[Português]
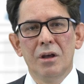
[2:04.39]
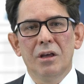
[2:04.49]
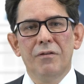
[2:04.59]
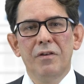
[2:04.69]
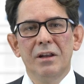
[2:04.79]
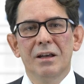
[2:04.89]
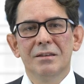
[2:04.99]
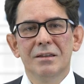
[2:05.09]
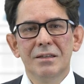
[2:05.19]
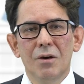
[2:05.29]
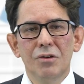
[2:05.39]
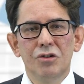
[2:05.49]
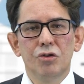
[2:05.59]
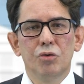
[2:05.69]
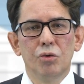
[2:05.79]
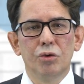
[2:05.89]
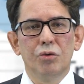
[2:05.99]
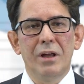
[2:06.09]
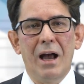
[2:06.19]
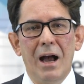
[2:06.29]
que finanças é o
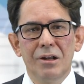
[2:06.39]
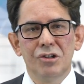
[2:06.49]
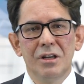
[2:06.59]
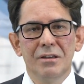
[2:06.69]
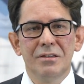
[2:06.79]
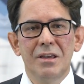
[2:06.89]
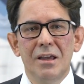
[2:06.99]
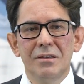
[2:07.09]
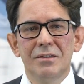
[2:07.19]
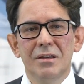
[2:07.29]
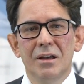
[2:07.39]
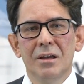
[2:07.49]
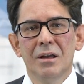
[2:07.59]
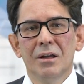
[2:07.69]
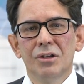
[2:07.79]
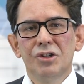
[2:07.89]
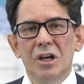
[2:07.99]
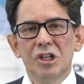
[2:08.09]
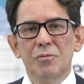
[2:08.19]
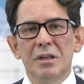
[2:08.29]
estudo da arte e a ciência de
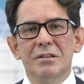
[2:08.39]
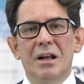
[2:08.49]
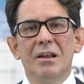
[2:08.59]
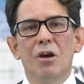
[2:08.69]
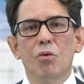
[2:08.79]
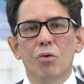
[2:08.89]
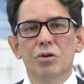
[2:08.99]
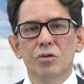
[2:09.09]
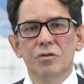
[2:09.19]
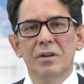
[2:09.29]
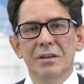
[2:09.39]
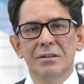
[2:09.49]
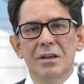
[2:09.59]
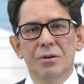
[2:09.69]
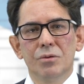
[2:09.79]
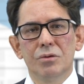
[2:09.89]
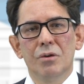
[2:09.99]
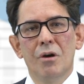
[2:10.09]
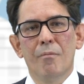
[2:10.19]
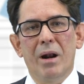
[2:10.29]
administrar recursos
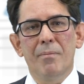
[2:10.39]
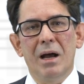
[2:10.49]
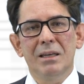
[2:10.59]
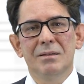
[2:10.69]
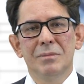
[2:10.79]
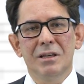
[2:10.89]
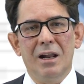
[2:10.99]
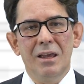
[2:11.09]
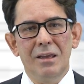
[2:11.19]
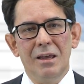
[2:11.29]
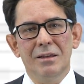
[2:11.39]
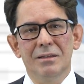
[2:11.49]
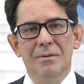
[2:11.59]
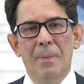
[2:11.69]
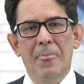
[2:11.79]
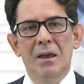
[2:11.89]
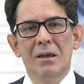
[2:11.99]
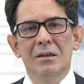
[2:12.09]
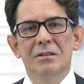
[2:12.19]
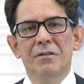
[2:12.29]
financeiros para maximizar a riqueza.
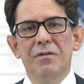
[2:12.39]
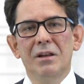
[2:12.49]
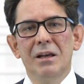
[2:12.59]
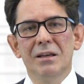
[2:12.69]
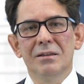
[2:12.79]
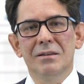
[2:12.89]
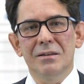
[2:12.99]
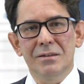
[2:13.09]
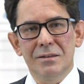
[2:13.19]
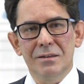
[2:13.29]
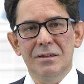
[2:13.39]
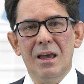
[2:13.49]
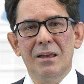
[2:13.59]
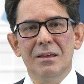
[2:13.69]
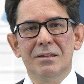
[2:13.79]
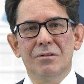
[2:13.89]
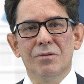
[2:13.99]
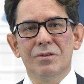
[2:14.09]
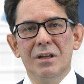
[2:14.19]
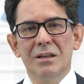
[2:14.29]
Se finanças segue essa
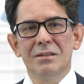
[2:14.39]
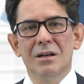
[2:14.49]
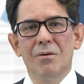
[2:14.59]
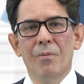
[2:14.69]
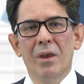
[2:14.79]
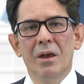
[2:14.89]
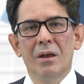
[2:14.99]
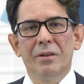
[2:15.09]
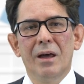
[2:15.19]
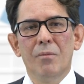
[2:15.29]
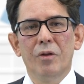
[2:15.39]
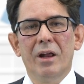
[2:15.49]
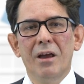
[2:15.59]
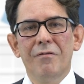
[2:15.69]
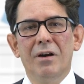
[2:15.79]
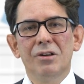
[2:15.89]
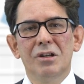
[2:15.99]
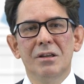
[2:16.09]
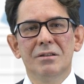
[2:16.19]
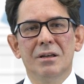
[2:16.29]
consideração, Damodara
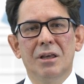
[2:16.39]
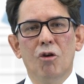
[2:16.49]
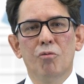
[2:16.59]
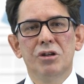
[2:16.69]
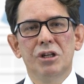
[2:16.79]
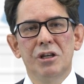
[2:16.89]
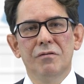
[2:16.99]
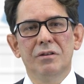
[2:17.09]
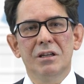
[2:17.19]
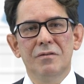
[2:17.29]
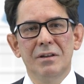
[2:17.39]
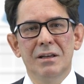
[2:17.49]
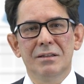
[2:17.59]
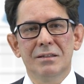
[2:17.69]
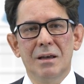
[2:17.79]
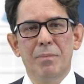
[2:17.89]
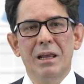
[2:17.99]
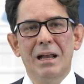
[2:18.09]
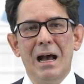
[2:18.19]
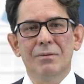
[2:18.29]
enfatiza que o objetivo das finanças
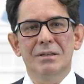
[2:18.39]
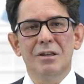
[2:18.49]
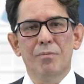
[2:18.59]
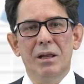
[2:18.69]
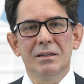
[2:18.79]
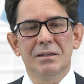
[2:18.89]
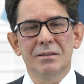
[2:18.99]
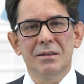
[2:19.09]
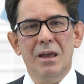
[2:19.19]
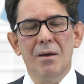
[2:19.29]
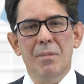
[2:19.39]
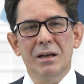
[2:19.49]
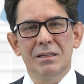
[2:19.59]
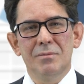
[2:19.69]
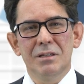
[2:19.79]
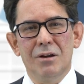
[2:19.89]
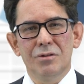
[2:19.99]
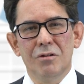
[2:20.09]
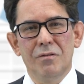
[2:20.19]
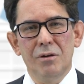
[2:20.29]
aplicado às empresas é maximizar o
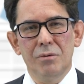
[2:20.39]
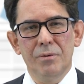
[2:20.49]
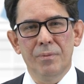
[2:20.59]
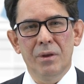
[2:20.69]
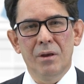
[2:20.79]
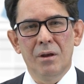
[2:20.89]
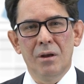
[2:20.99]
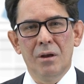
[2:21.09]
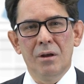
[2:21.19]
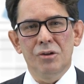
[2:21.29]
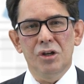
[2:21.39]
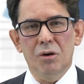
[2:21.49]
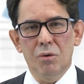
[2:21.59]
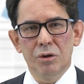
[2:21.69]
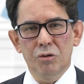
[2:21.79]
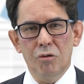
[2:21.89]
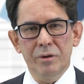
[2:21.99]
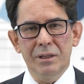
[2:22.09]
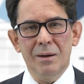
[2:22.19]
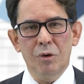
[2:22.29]
seu valor. De acordo
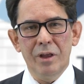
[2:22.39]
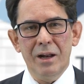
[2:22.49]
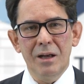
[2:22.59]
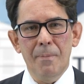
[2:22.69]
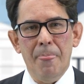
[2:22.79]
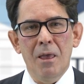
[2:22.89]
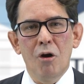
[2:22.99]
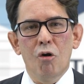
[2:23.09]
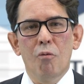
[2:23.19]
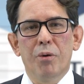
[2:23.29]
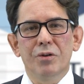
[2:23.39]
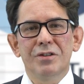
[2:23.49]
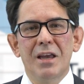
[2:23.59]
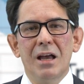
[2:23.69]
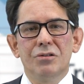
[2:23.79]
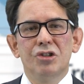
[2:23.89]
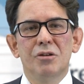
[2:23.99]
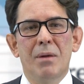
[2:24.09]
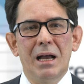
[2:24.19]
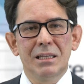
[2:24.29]
com Damodaran, o processo
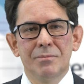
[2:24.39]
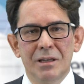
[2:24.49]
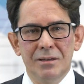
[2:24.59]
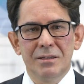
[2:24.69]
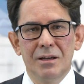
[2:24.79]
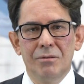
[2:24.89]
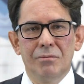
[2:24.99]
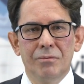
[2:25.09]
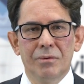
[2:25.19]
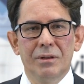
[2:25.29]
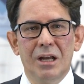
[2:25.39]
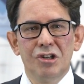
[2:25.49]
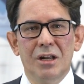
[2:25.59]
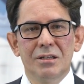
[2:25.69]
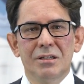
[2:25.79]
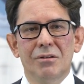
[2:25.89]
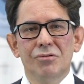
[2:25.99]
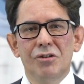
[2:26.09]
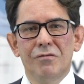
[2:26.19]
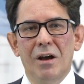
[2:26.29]
de maximização na
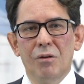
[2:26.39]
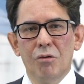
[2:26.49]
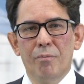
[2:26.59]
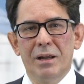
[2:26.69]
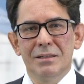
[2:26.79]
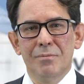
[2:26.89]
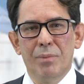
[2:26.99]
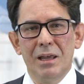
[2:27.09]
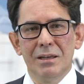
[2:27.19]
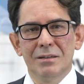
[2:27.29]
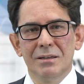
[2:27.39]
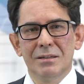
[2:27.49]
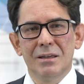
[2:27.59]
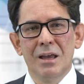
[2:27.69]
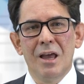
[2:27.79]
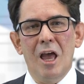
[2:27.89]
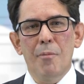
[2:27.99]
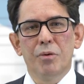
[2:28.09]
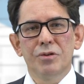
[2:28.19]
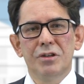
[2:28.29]
geração de valor para as empresas
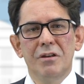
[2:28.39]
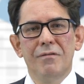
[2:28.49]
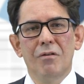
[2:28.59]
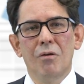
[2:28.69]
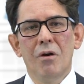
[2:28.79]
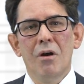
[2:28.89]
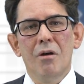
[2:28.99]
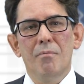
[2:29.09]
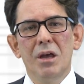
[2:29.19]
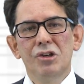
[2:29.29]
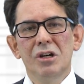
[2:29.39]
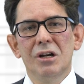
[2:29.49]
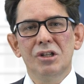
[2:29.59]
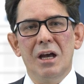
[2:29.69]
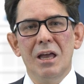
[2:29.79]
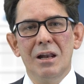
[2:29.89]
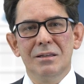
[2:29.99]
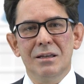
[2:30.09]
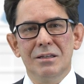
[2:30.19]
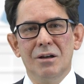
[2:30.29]
é possível mediante a
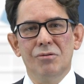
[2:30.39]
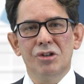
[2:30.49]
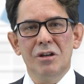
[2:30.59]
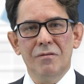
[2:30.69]
realização de